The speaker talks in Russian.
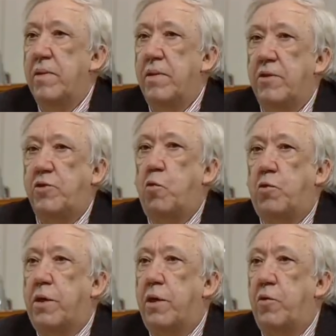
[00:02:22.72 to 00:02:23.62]

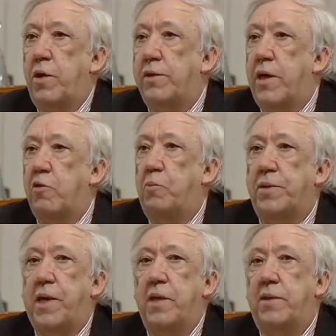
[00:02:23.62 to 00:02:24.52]
штука, которая сразу
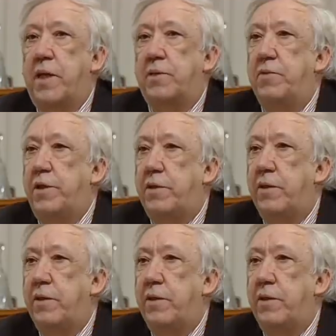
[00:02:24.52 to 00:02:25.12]
потянет нас вниз.